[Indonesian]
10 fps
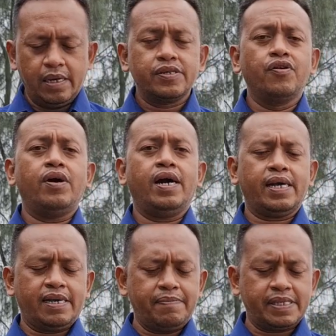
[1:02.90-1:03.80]
Doa
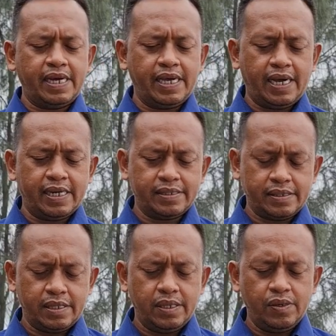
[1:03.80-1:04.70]
kepercayaan
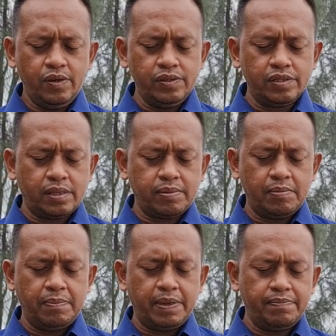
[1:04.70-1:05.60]
untuk
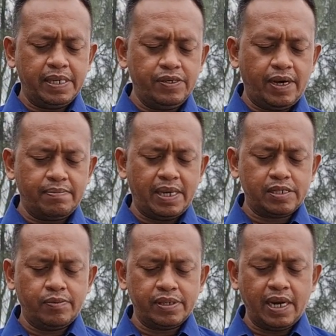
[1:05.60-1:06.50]
pemimpin biduan
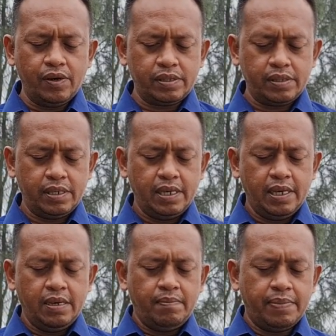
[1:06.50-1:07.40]
Mazmur Daud
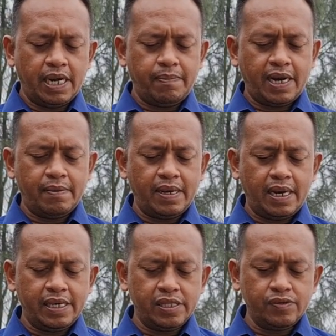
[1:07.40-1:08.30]
Berapa lama
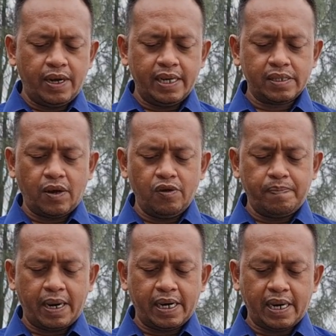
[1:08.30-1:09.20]
lagi Tuhan kau
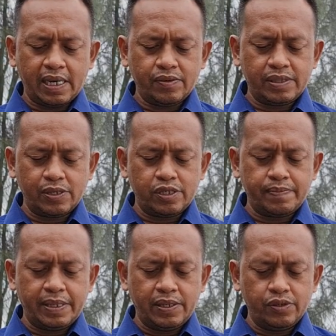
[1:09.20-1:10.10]
lupakan aku terus
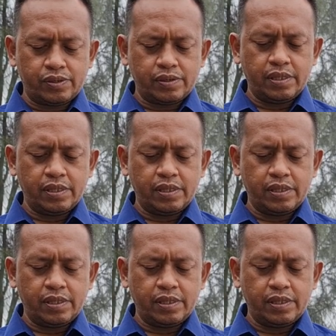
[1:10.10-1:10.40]
menerus?